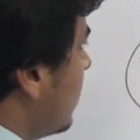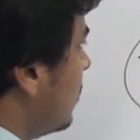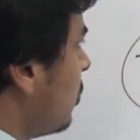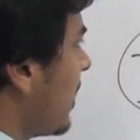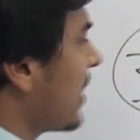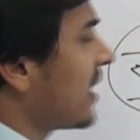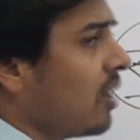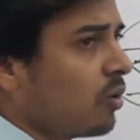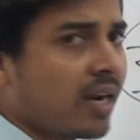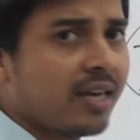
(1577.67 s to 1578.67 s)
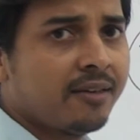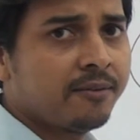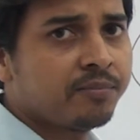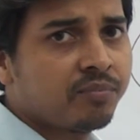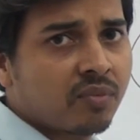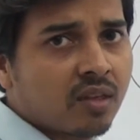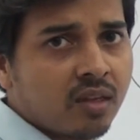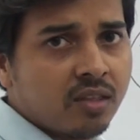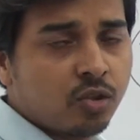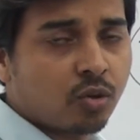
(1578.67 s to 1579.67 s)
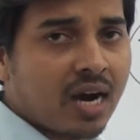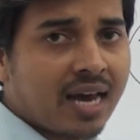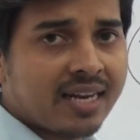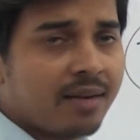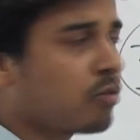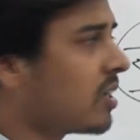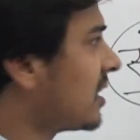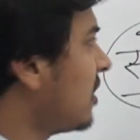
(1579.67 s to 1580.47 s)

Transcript: द्वारा क्या हो रहा है जो कार्य है वो कर्ता